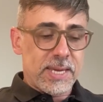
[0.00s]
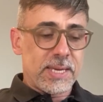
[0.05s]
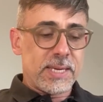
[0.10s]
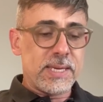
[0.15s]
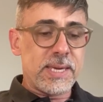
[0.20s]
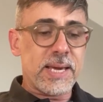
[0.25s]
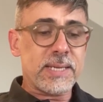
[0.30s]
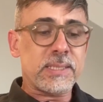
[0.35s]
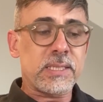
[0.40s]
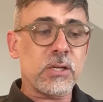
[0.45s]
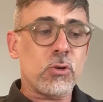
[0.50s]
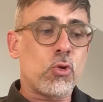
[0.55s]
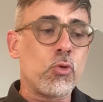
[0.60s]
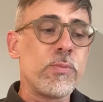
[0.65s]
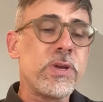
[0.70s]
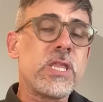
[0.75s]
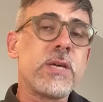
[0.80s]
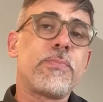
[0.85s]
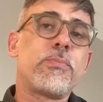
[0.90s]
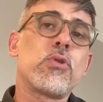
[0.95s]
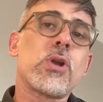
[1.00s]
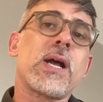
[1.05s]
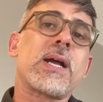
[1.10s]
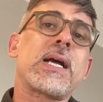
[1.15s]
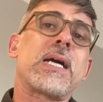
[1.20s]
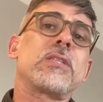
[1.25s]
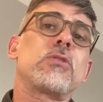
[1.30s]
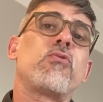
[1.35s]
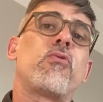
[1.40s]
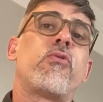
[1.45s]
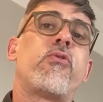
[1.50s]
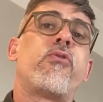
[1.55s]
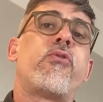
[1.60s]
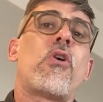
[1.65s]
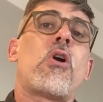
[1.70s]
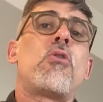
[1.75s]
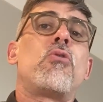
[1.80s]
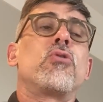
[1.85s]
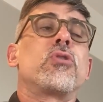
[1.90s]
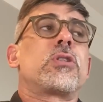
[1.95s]
e essa comida por acaso
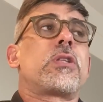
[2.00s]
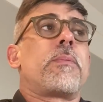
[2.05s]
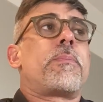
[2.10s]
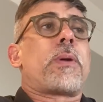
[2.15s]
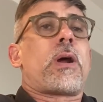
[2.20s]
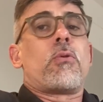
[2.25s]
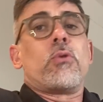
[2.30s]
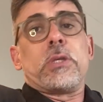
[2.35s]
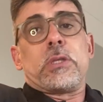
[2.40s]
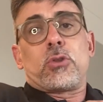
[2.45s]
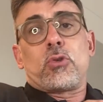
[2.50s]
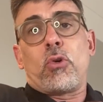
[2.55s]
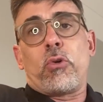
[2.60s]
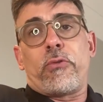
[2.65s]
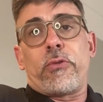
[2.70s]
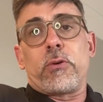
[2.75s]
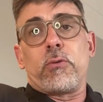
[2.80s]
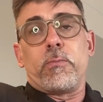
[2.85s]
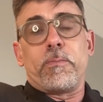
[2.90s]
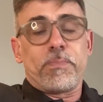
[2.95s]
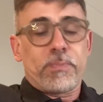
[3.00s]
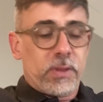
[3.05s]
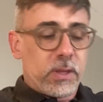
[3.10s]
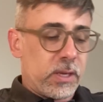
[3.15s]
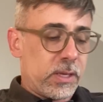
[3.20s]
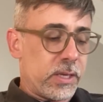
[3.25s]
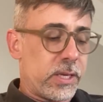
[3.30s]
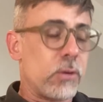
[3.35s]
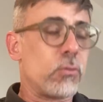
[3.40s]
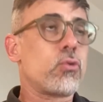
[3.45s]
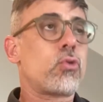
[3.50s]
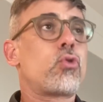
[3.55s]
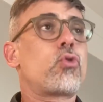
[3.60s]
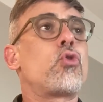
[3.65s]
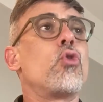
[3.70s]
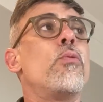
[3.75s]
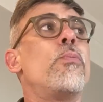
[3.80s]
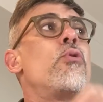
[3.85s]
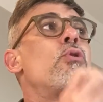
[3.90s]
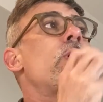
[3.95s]
volta para o esôfago, que é o
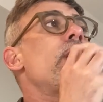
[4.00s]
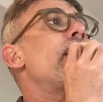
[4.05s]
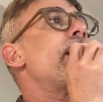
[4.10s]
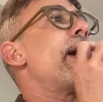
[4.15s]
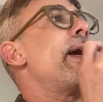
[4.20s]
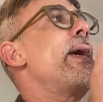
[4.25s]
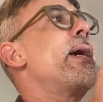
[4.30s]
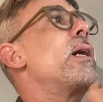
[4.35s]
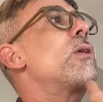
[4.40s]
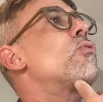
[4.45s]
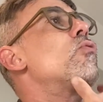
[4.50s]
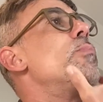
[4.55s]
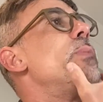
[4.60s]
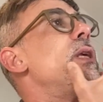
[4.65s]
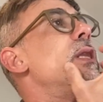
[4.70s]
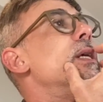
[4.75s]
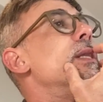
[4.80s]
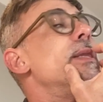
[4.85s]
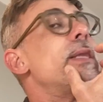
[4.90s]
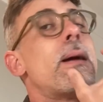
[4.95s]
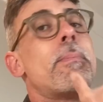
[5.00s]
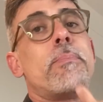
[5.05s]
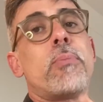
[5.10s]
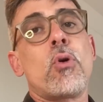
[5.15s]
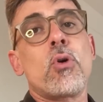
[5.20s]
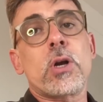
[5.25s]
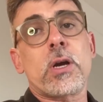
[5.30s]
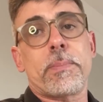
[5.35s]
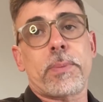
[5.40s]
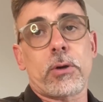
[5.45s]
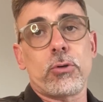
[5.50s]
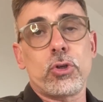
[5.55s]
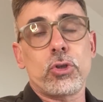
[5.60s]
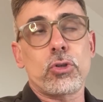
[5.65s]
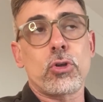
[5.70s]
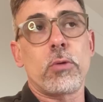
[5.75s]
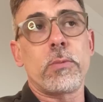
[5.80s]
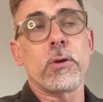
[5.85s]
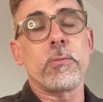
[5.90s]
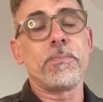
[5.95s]
tubo que carrega comida da boca para o
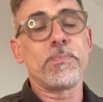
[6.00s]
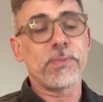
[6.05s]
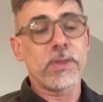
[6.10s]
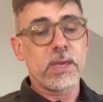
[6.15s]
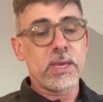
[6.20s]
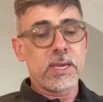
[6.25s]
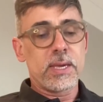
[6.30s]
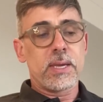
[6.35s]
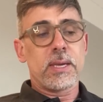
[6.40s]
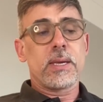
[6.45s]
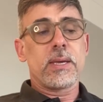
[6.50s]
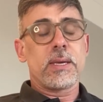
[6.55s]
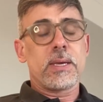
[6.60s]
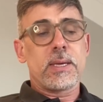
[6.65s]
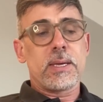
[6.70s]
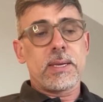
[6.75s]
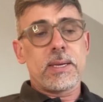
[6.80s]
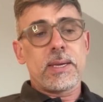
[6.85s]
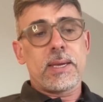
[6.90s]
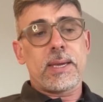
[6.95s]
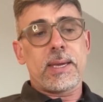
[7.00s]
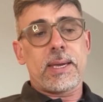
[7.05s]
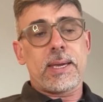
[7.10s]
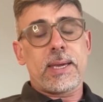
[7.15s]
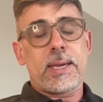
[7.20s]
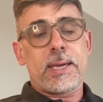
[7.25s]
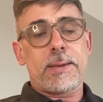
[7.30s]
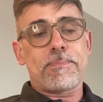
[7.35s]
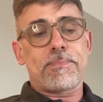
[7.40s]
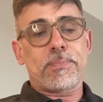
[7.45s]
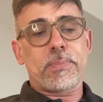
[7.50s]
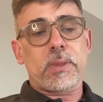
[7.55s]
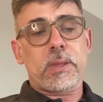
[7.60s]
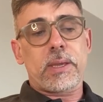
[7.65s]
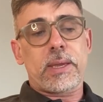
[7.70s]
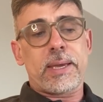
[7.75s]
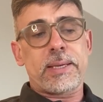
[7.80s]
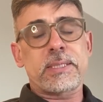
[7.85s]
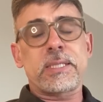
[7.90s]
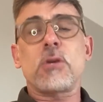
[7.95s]
estômago, é,
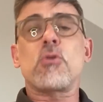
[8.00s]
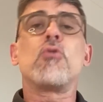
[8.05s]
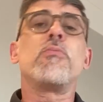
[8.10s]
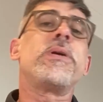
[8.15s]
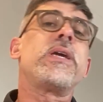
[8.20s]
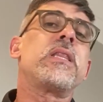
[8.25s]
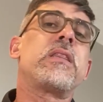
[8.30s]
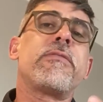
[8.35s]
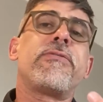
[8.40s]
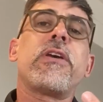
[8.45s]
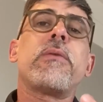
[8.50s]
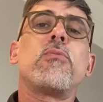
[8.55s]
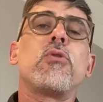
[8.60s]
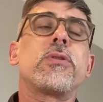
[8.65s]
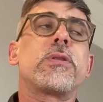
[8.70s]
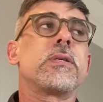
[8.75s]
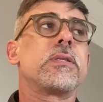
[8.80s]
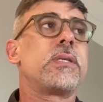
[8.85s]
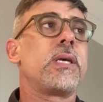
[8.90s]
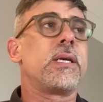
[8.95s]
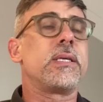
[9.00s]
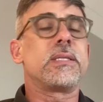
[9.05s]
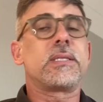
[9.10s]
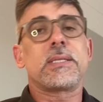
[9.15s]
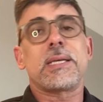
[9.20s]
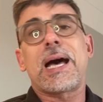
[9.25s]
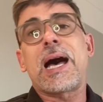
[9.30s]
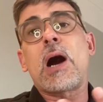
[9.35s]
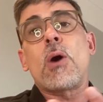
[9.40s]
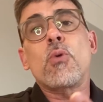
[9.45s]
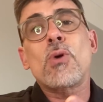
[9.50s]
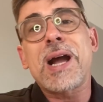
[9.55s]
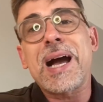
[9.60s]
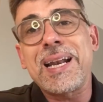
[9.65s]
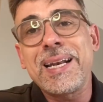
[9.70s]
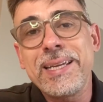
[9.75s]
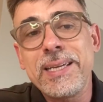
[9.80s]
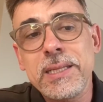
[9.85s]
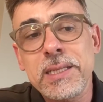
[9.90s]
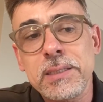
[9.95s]
essa comida vem muitas vezes
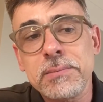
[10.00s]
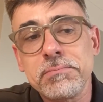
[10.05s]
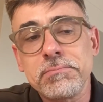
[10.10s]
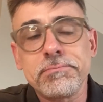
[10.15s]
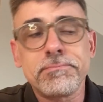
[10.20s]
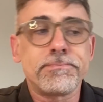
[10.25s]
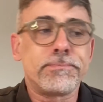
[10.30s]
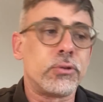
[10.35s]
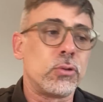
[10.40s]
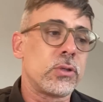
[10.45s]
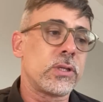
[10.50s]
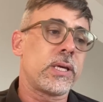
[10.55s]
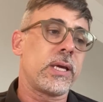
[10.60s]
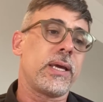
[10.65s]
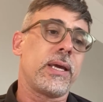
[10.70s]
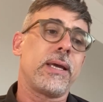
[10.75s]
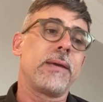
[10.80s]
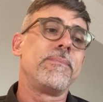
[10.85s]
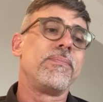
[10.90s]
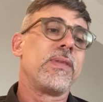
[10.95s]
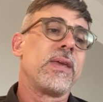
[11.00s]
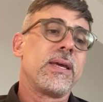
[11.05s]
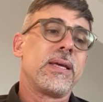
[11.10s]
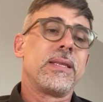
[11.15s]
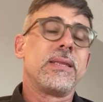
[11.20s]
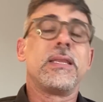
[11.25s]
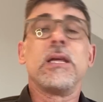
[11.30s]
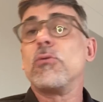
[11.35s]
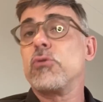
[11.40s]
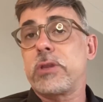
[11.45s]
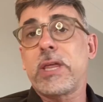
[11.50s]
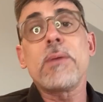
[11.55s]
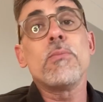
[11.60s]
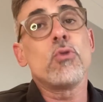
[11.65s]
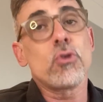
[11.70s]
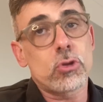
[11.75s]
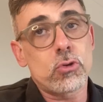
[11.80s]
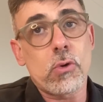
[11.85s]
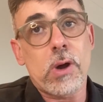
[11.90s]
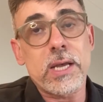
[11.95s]
alcalina, porque não tem
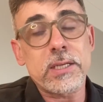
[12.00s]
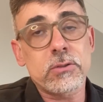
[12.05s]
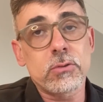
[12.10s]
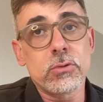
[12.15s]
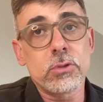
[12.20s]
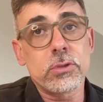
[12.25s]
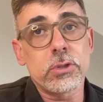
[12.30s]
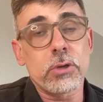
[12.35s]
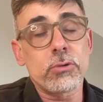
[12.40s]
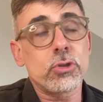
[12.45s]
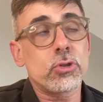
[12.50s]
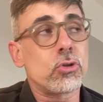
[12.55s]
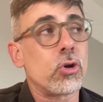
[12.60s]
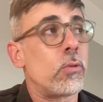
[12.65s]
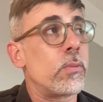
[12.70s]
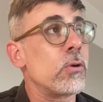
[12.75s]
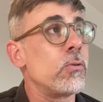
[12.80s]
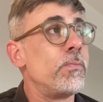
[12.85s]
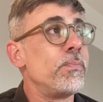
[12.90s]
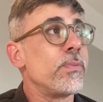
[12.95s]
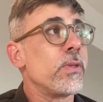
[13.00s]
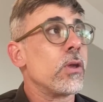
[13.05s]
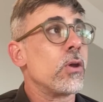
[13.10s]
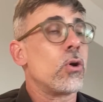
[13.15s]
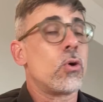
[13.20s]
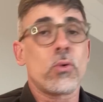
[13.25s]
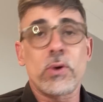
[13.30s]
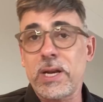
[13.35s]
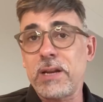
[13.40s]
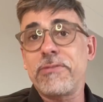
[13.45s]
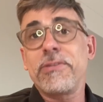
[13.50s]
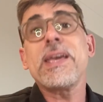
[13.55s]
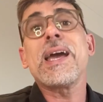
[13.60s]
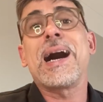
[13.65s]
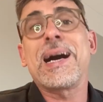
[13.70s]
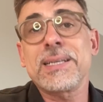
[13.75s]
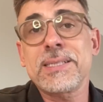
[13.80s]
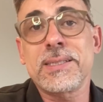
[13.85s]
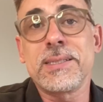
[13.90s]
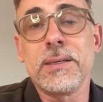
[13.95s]
muito ácido no teu estômago, ou ela vem
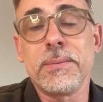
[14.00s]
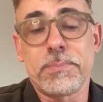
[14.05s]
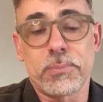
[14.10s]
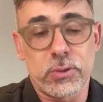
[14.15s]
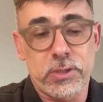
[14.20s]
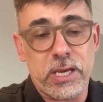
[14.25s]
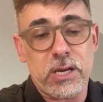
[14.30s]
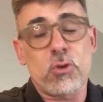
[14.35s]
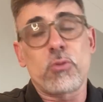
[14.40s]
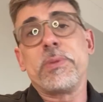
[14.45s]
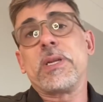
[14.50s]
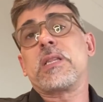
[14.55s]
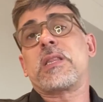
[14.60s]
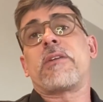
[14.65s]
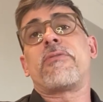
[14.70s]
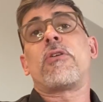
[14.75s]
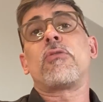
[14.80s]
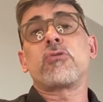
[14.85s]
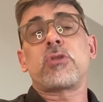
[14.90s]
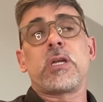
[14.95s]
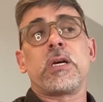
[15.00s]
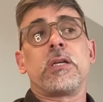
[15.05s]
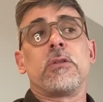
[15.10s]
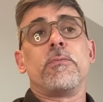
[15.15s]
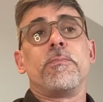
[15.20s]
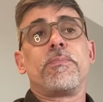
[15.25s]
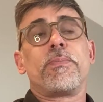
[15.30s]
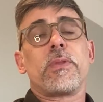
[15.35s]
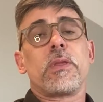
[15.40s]
ácida, porque a comida está voltando.